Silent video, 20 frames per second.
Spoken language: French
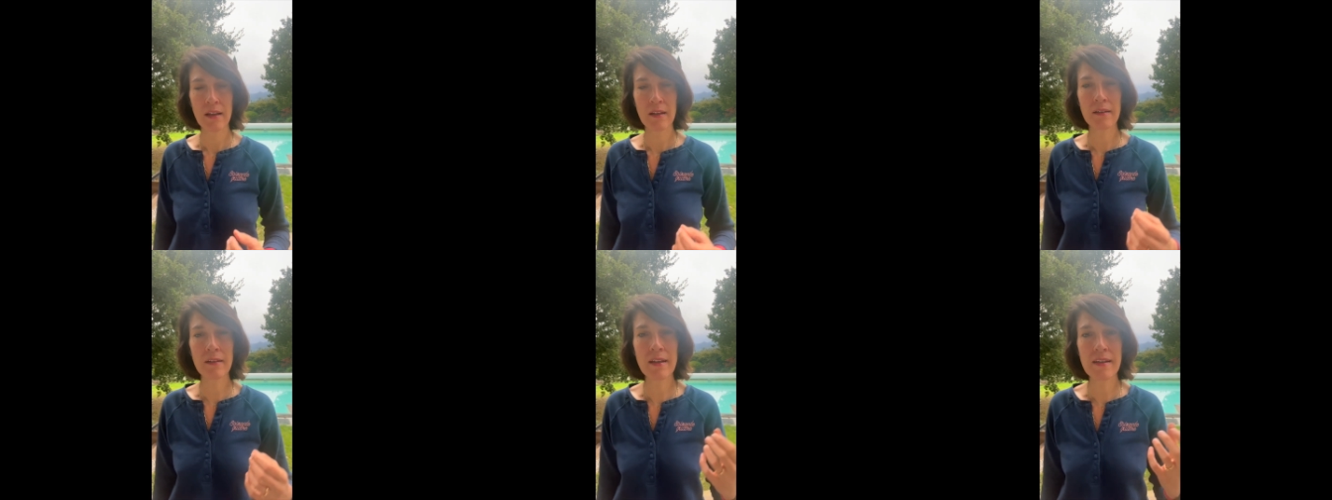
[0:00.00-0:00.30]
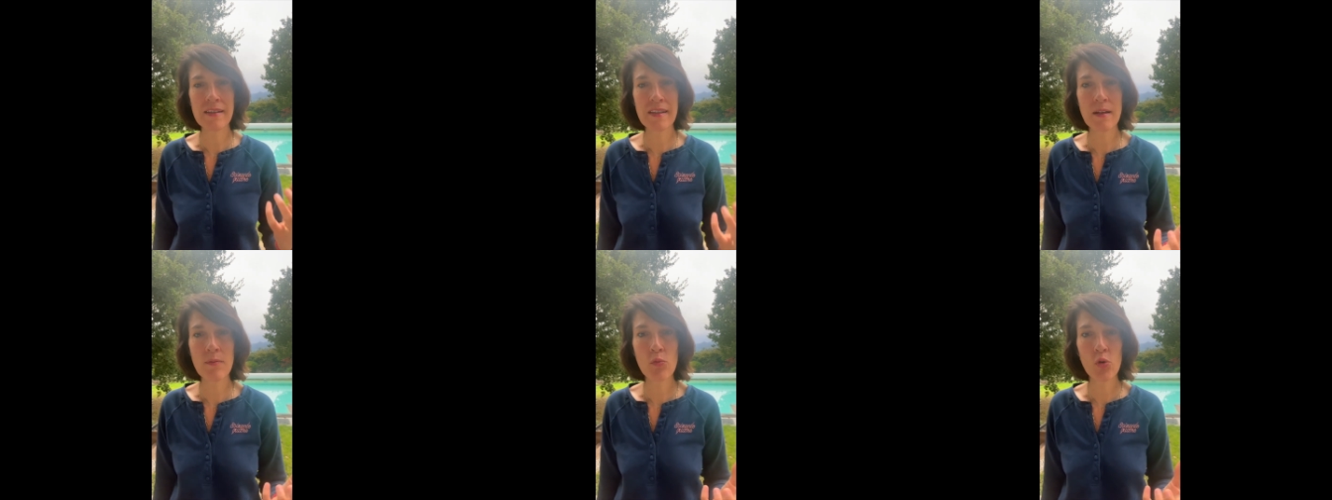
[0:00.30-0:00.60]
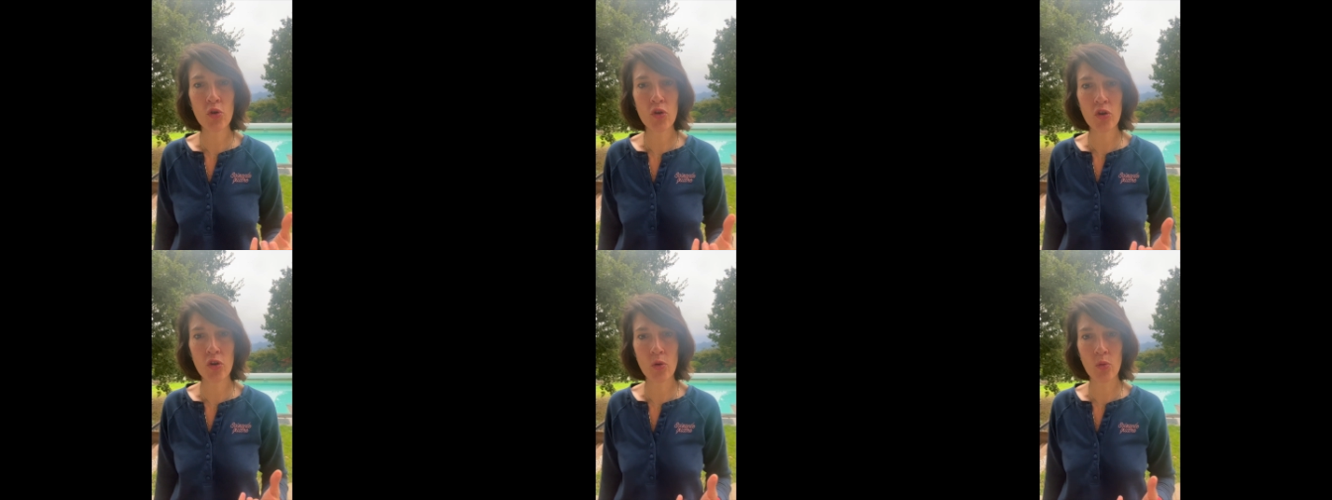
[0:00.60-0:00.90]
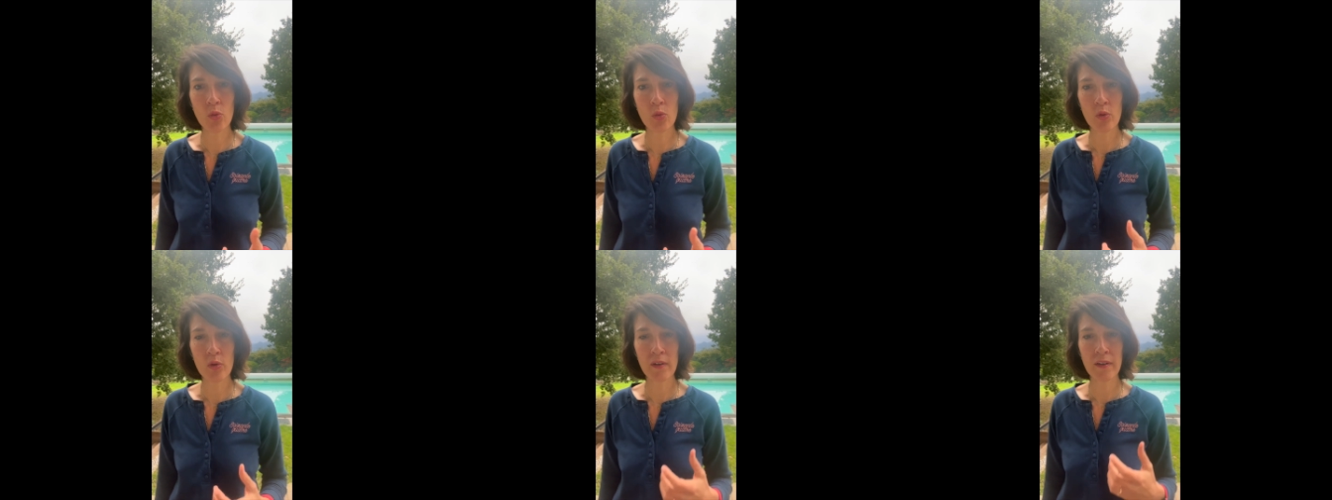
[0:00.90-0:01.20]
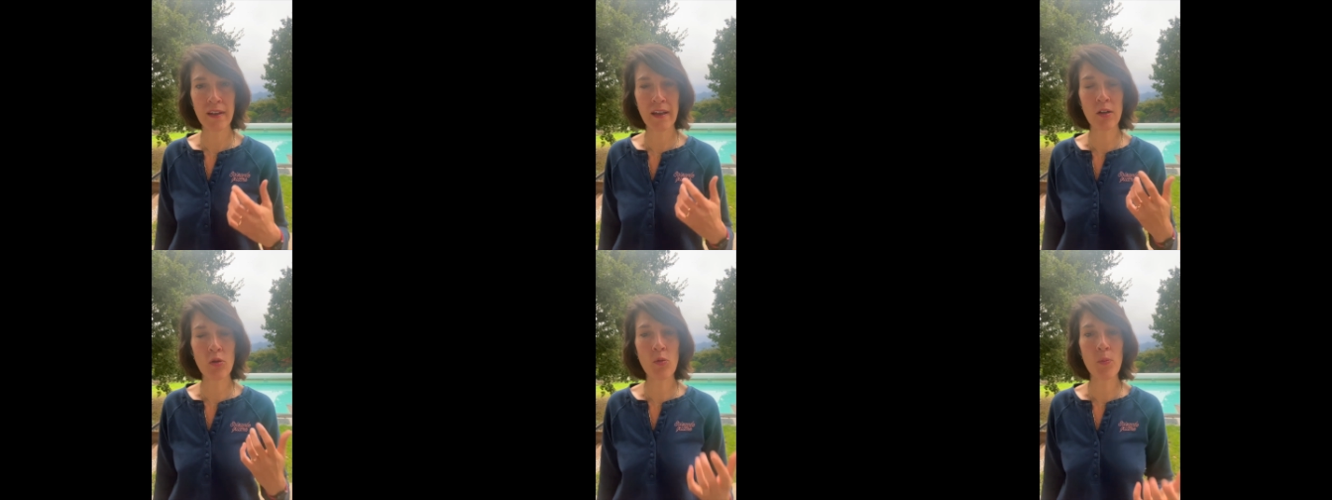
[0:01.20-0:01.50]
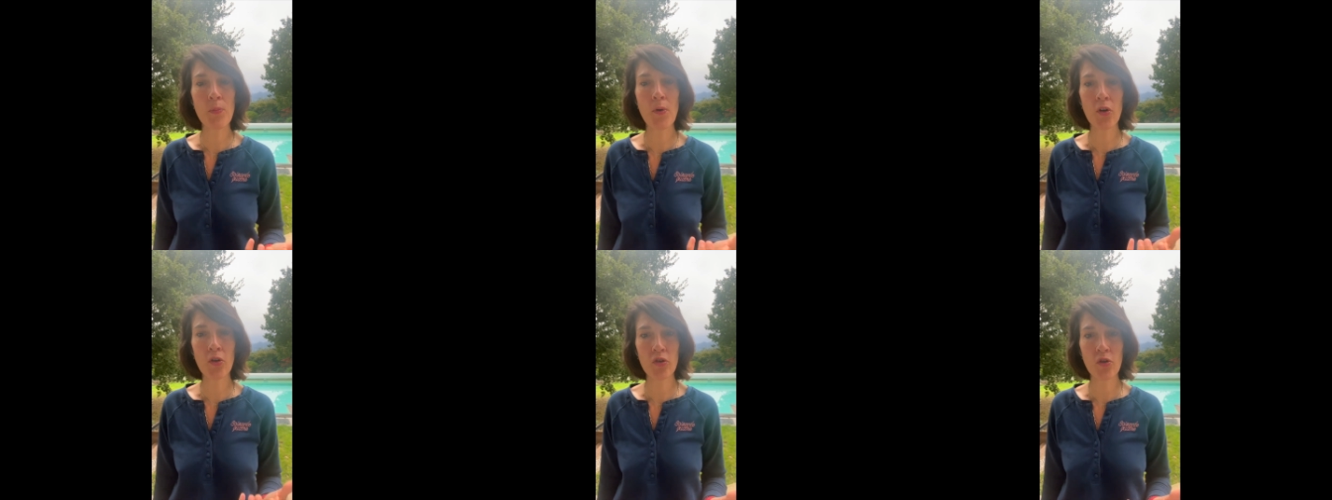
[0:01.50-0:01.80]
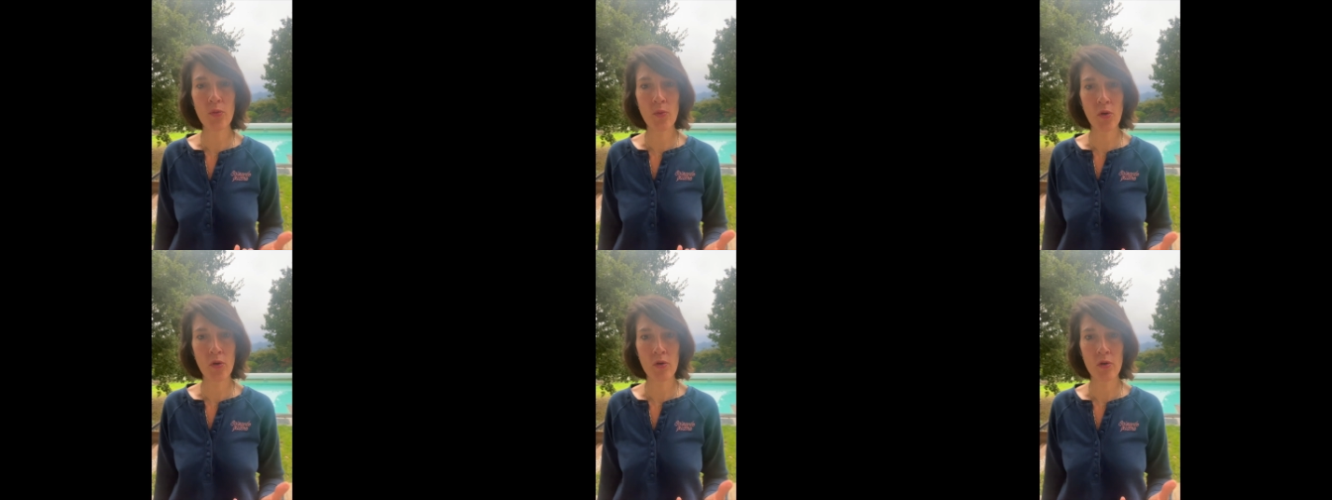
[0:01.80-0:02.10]
tes émotions, tes
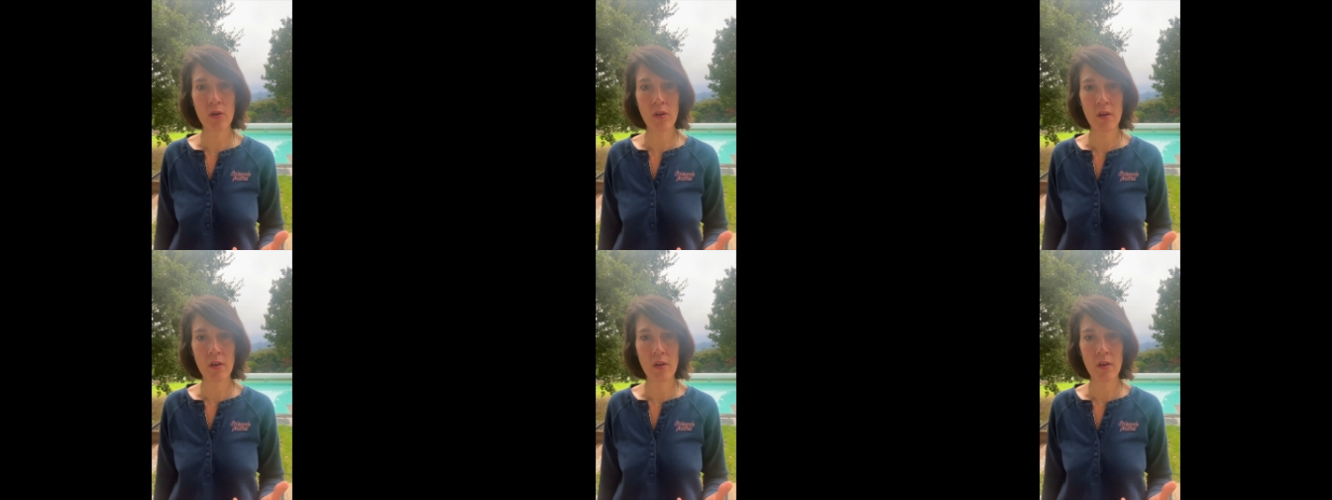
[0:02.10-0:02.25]
comportements,